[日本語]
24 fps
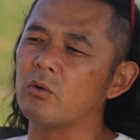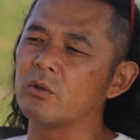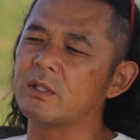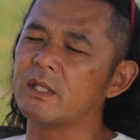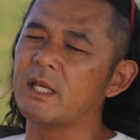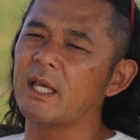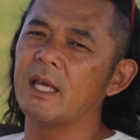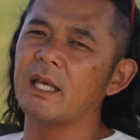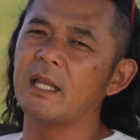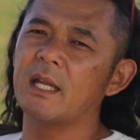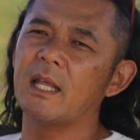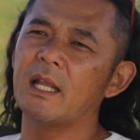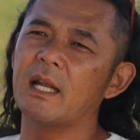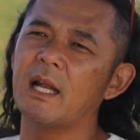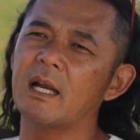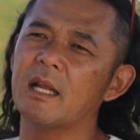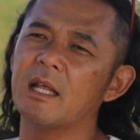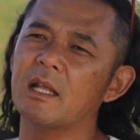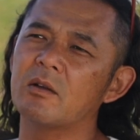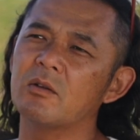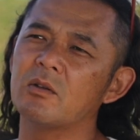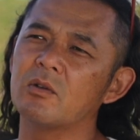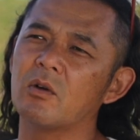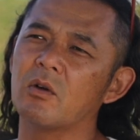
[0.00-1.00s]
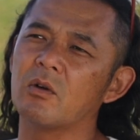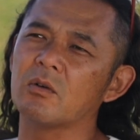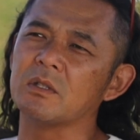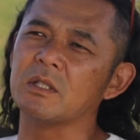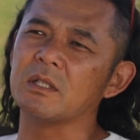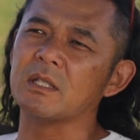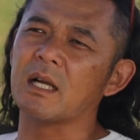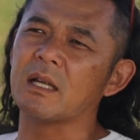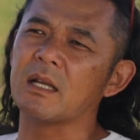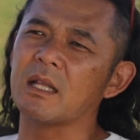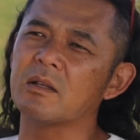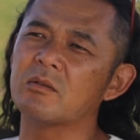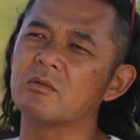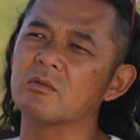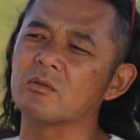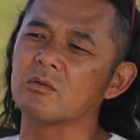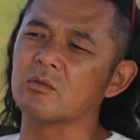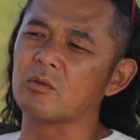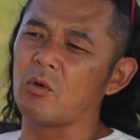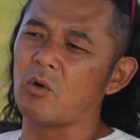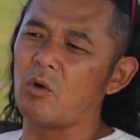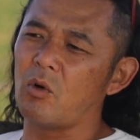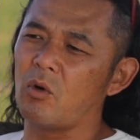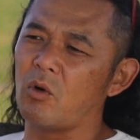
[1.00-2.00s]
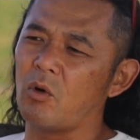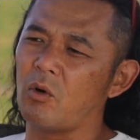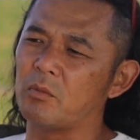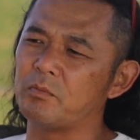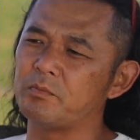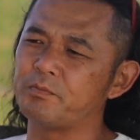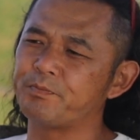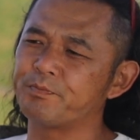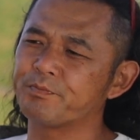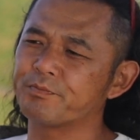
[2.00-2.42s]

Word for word: 受け入れられるようになれると、